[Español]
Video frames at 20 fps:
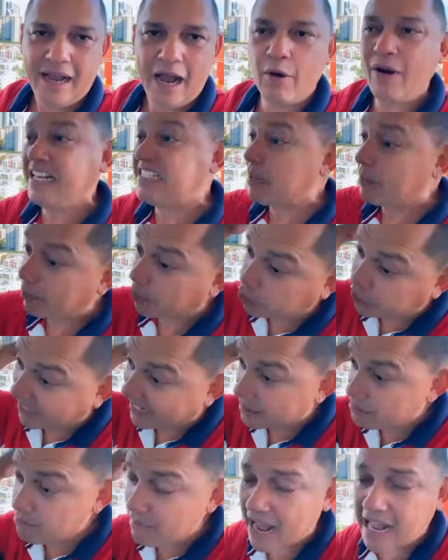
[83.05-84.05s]
Ahora se
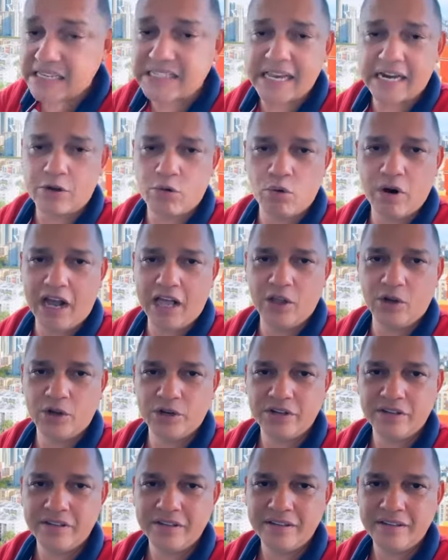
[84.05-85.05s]
protege más el
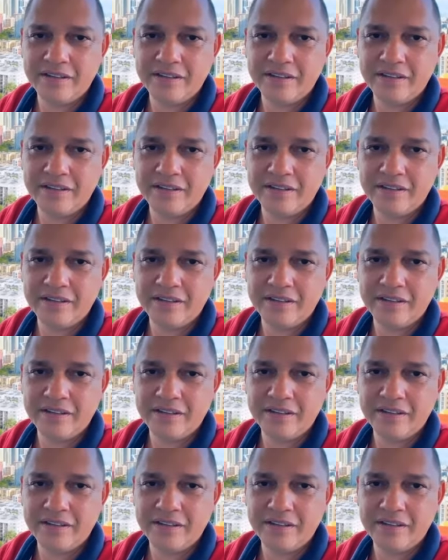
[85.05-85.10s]
jugador.